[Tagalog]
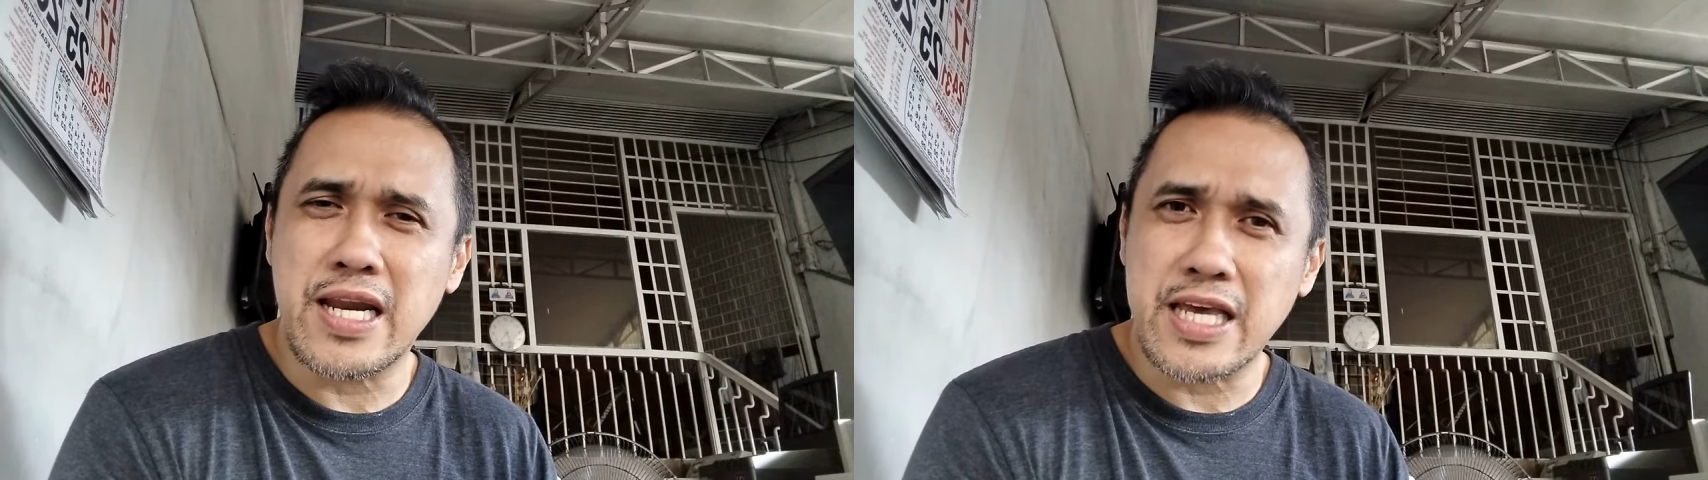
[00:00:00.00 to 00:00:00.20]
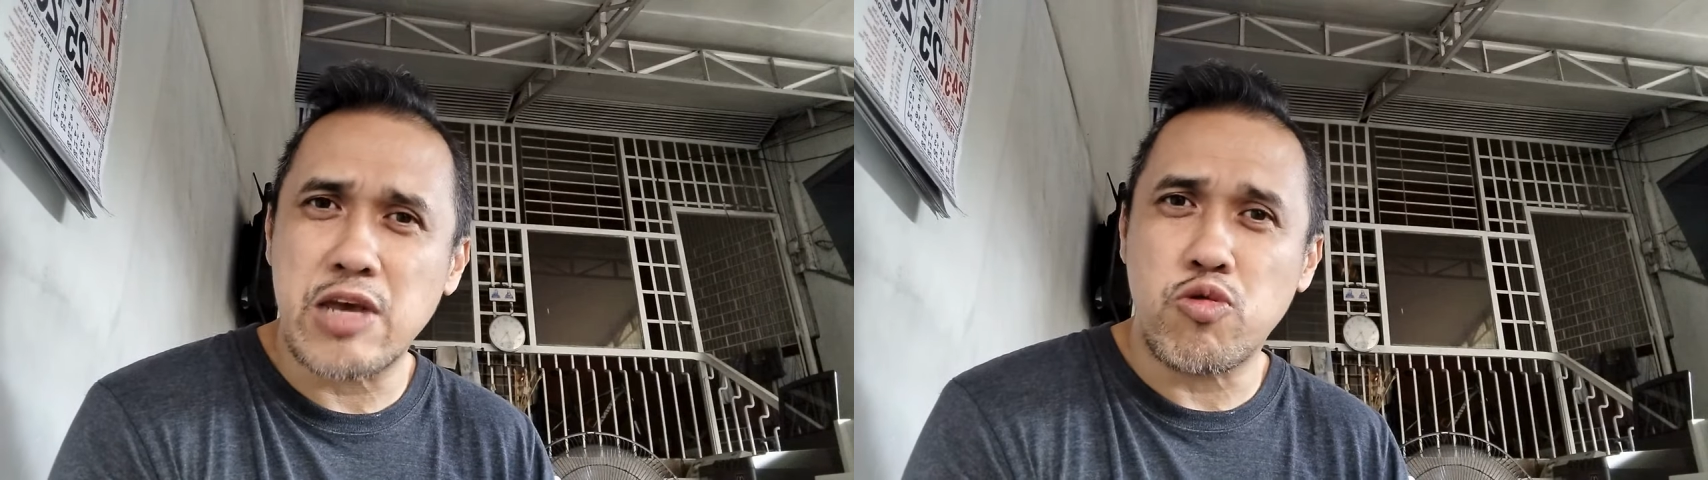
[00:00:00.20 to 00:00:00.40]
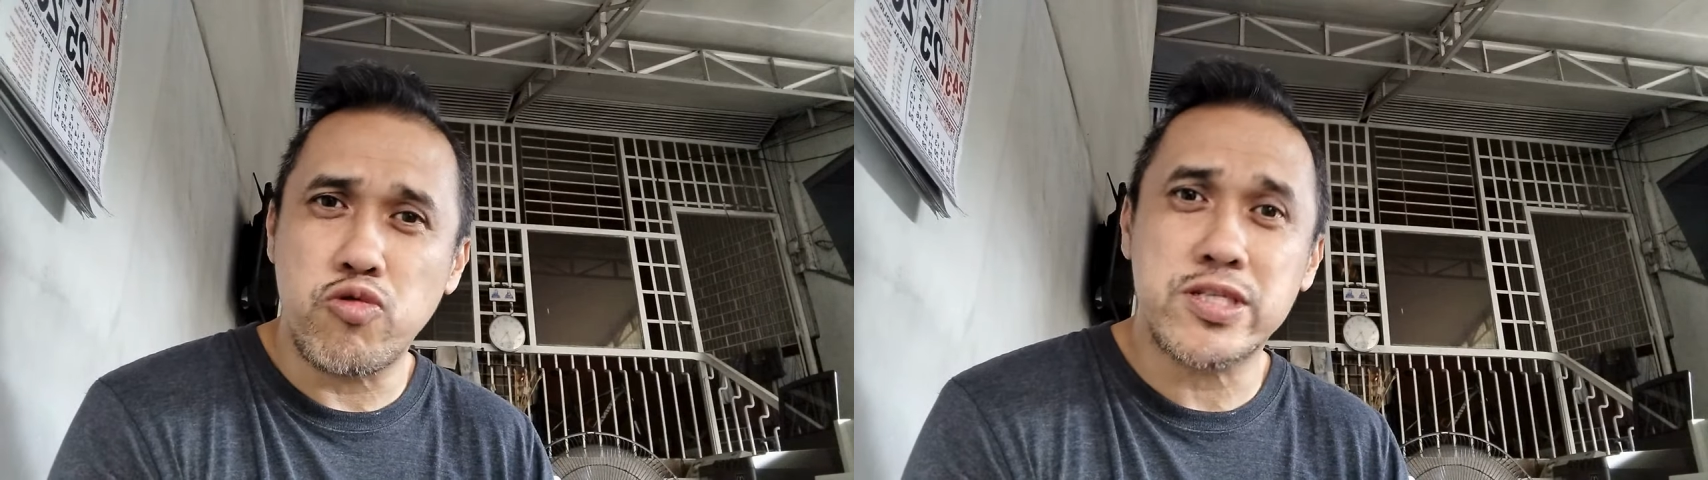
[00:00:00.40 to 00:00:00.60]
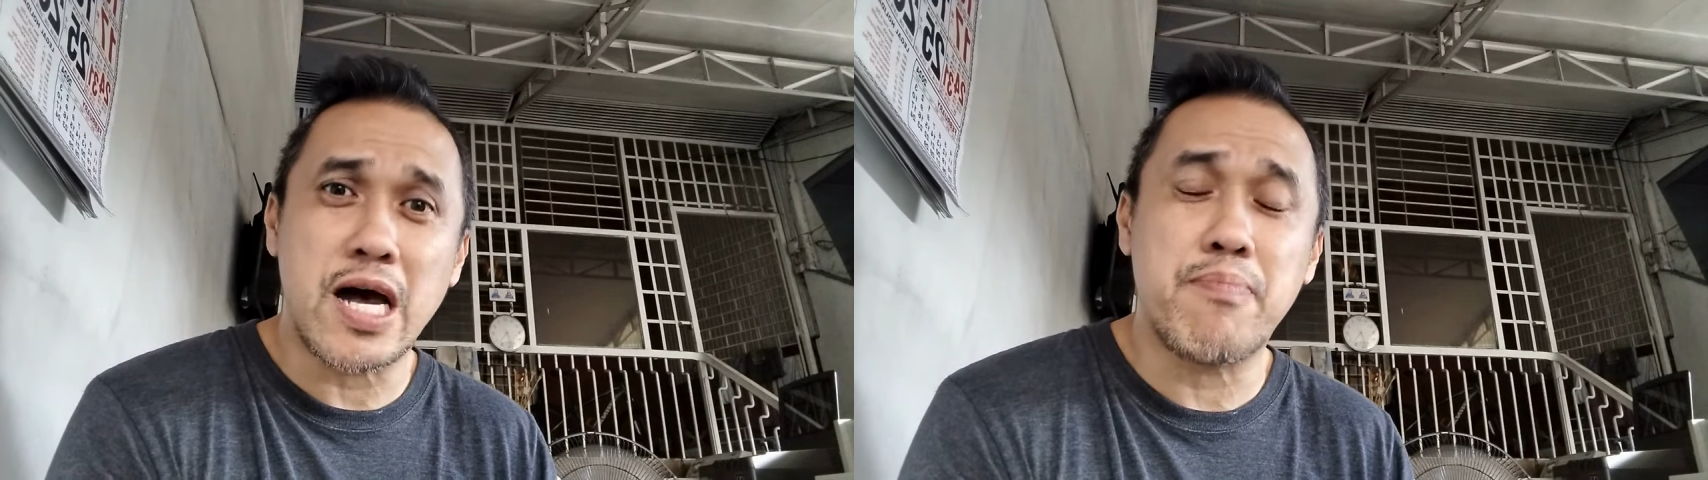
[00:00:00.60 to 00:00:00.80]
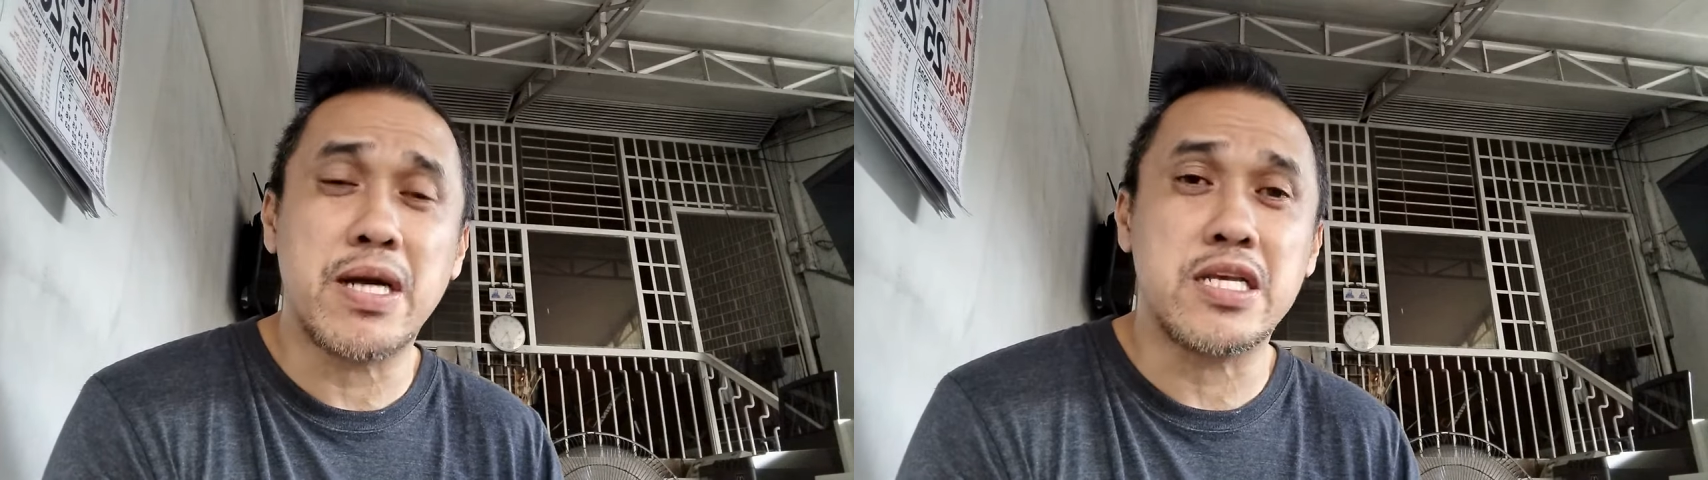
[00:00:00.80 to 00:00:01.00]
naging
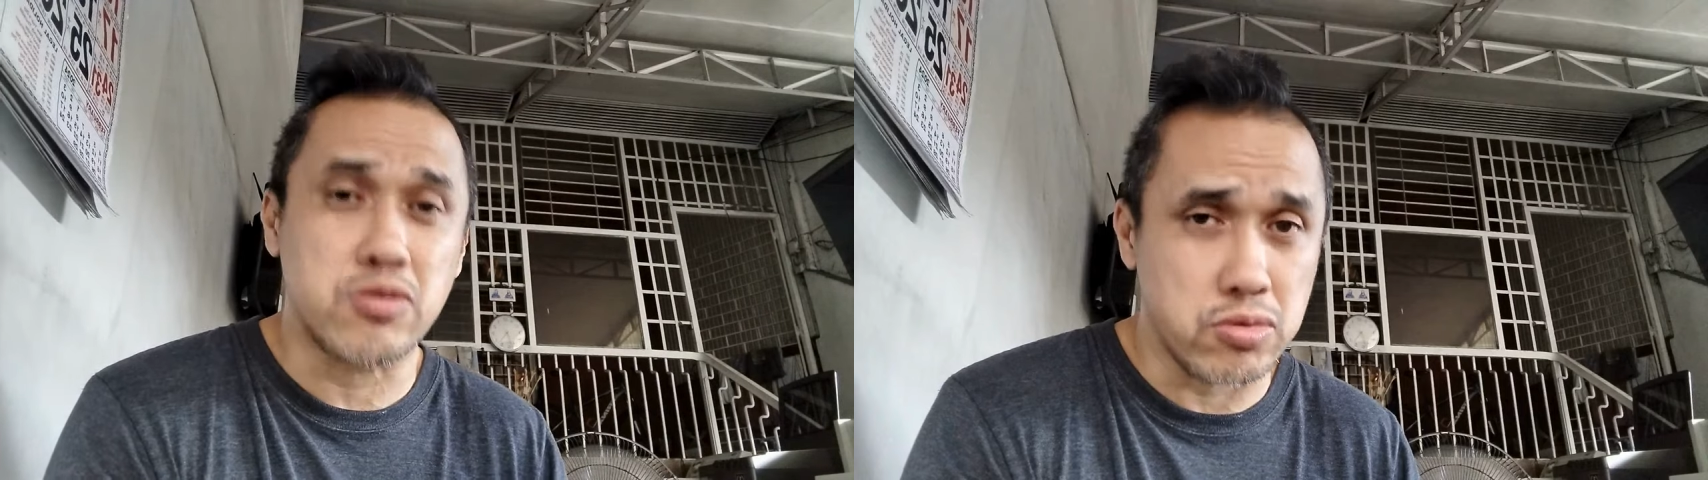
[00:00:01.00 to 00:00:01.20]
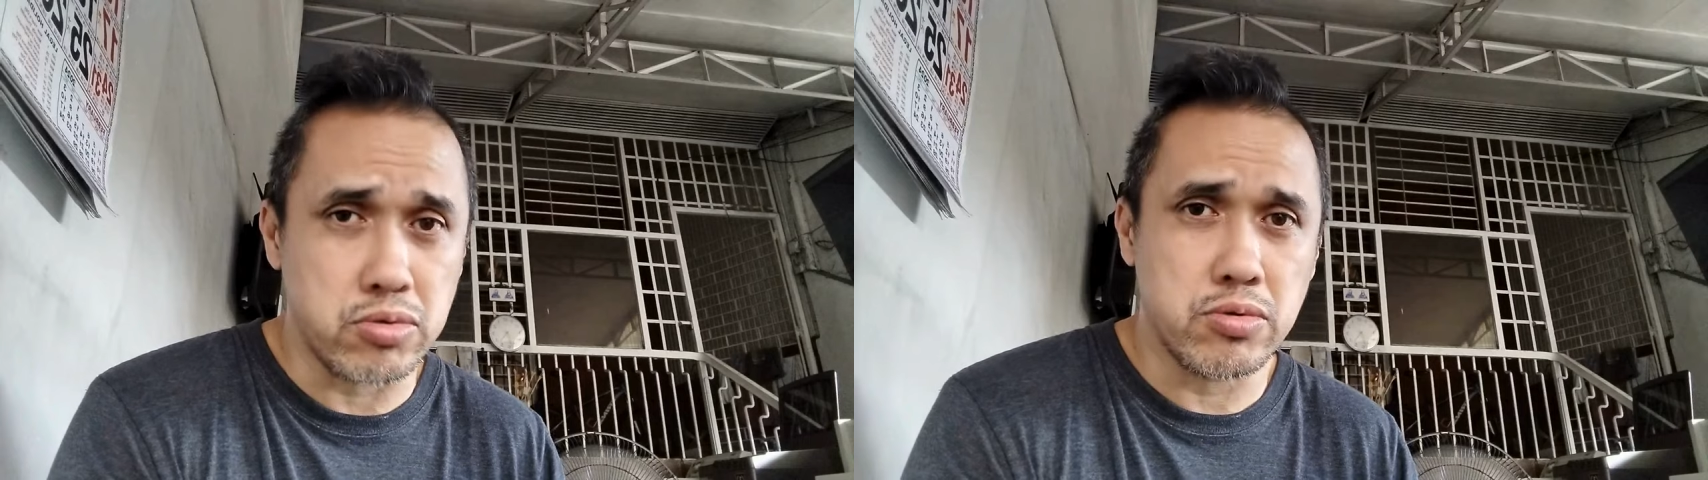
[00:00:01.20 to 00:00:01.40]
usapan ito